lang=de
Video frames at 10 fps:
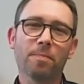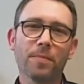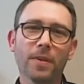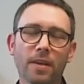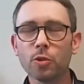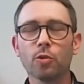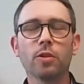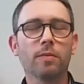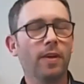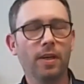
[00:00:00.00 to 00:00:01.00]
Das
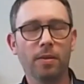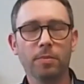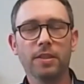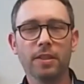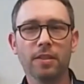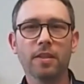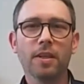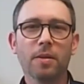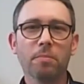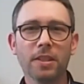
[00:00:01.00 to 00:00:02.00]
Grundstudium war mit den
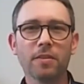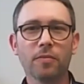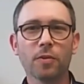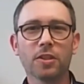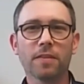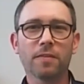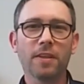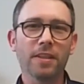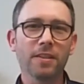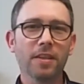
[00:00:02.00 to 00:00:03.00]

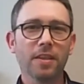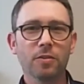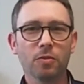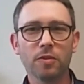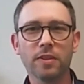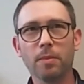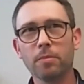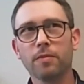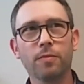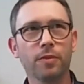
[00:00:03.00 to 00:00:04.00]
Mich-Wirtschaftlern
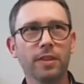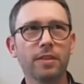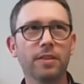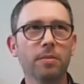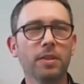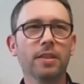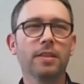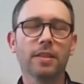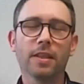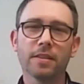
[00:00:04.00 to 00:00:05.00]
zusammen, Physik, Chemie,
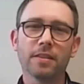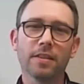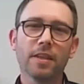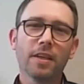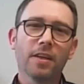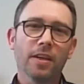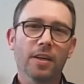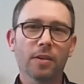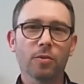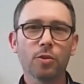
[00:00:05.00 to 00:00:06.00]
die ganzen
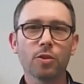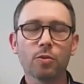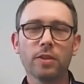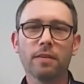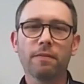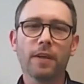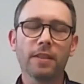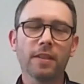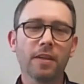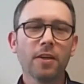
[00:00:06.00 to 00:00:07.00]
äh,
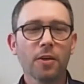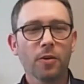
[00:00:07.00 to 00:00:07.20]
Grundstudienfächer.